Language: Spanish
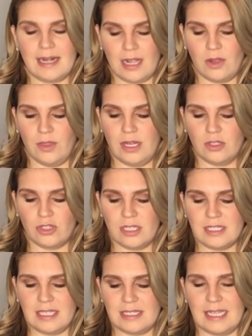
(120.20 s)
rango de los
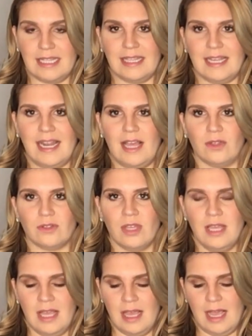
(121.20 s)
60 grados
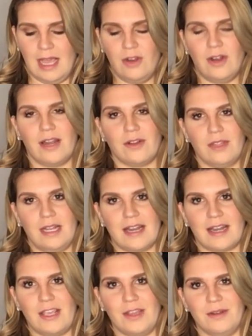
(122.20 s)
a lo largo de la
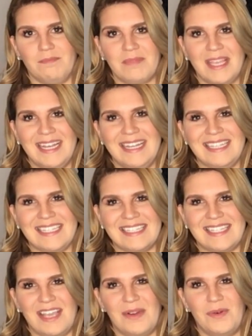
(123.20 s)
región. Les
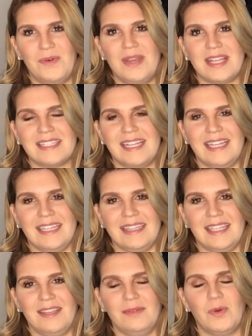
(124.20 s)
deseo un
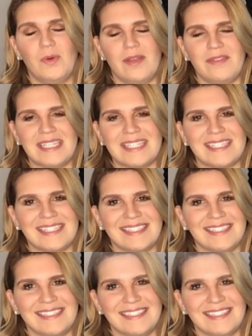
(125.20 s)
excelente jueves.